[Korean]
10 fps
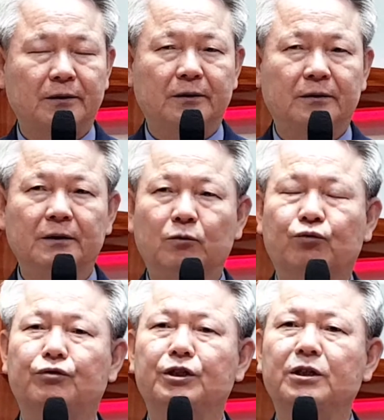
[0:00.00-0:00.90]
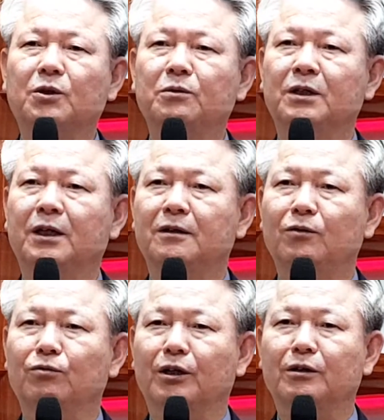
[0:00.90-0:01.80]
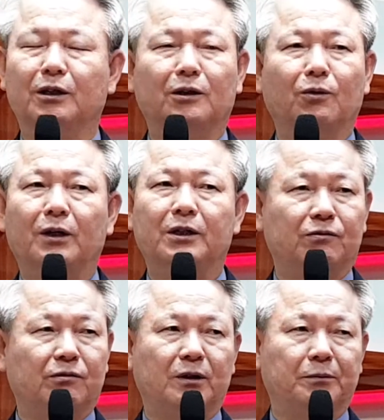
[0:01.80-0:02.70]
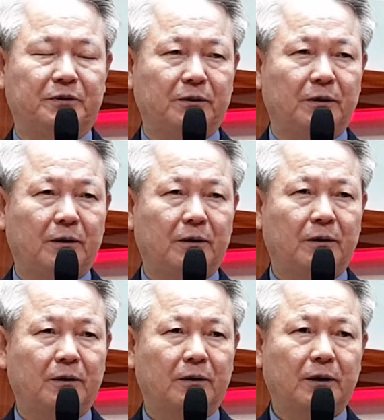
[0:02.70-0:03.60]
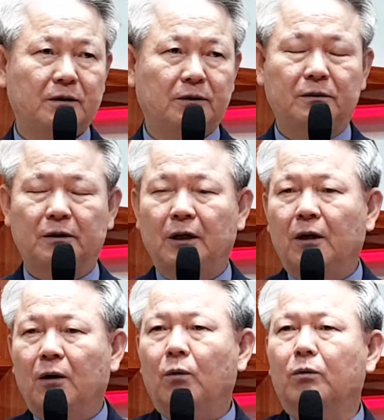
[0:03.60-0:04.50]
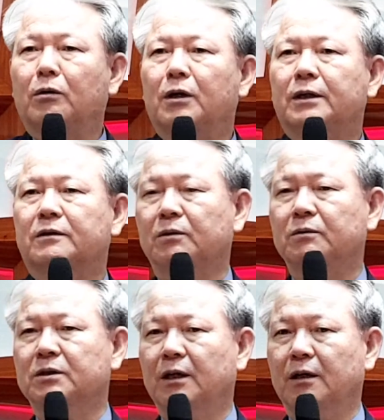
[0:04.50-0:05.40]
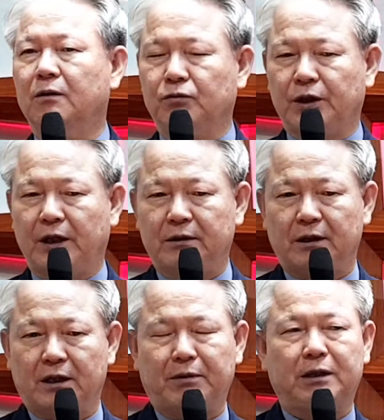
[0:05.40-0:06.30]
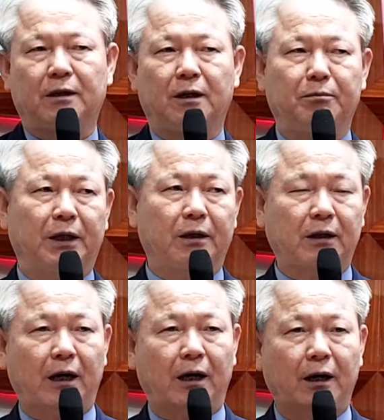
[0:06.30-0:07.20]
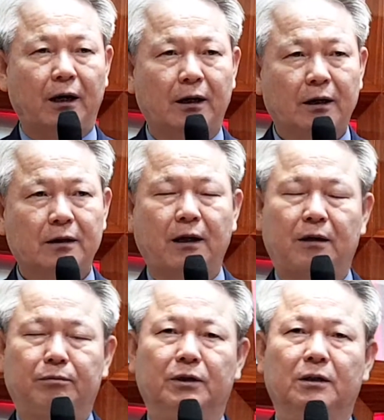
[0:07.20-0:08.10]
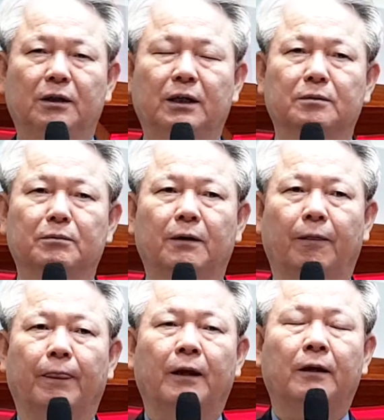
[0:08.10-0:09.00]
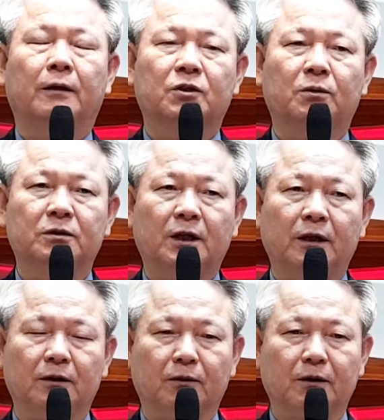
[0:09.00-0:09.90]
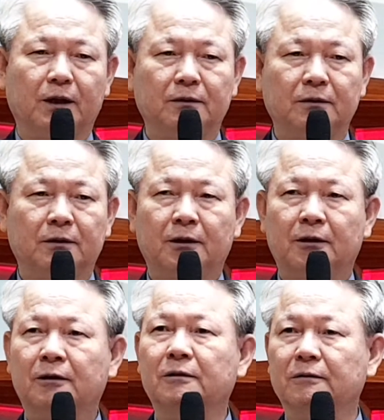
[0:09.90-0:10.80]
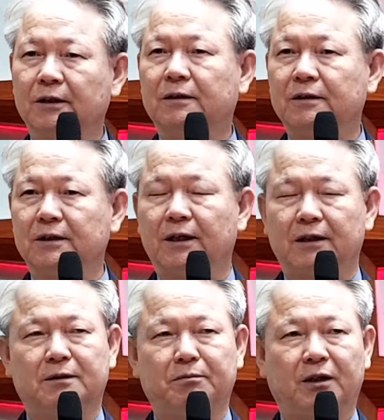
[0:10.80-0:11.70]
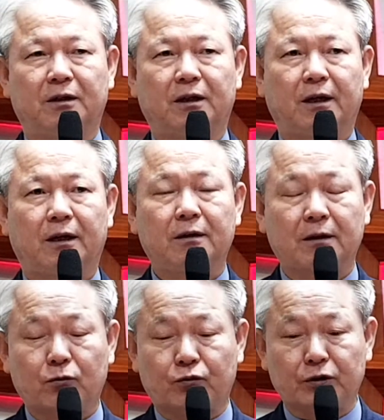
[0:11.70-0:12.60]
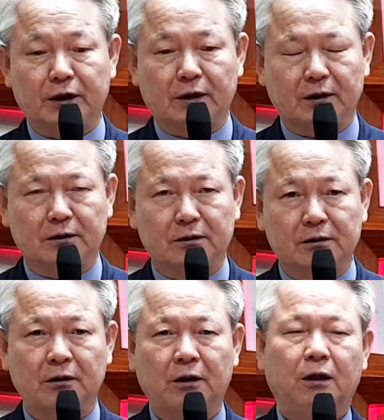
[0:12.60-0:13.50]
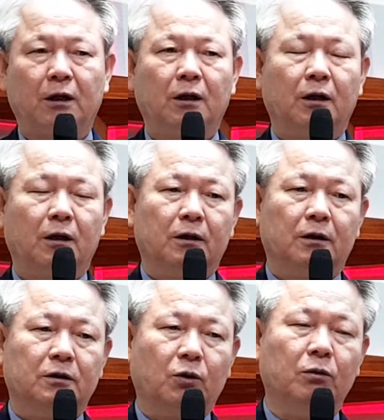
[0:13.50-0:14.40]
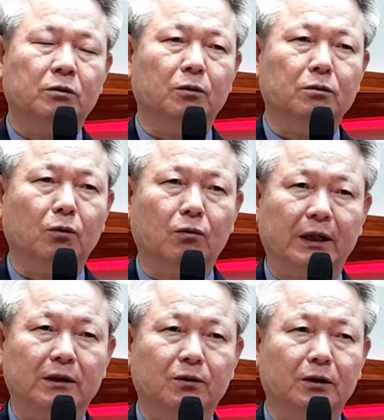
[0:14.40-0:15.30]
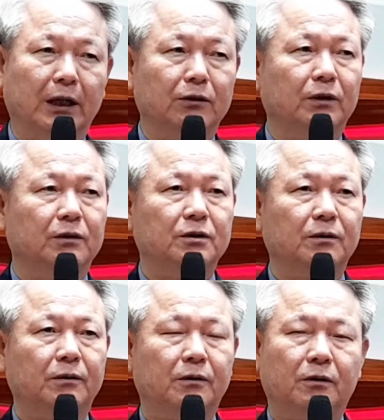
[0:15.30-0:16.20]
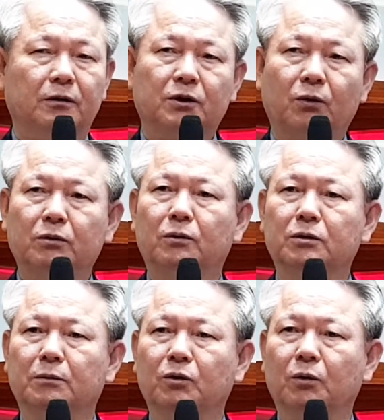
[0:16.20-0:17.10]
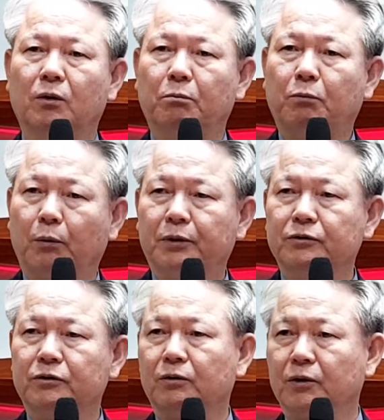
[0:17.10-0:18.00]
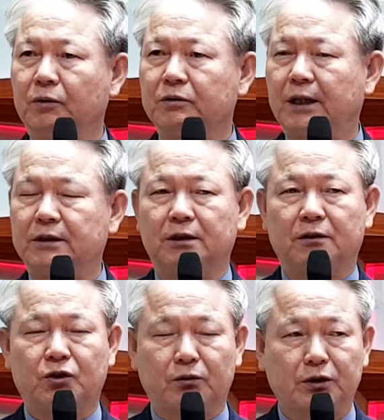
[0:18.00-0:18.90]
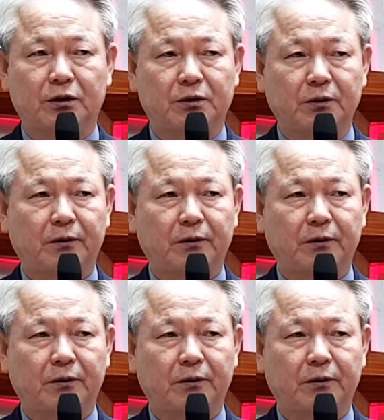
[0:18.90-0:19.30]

그래 굳이 천사들이 우리를 인도할 이유가 없어요. 그래서 오늘날 천사가 우리 한 사람 한 사람에게 다 따라붙는 하지만 천사의 역할은 그렇게 크지가 않습니다. 그러나 구약에는 성경도 완성이 안 됐죠. 성령님도 보편적으로 역사하시기 전이죠.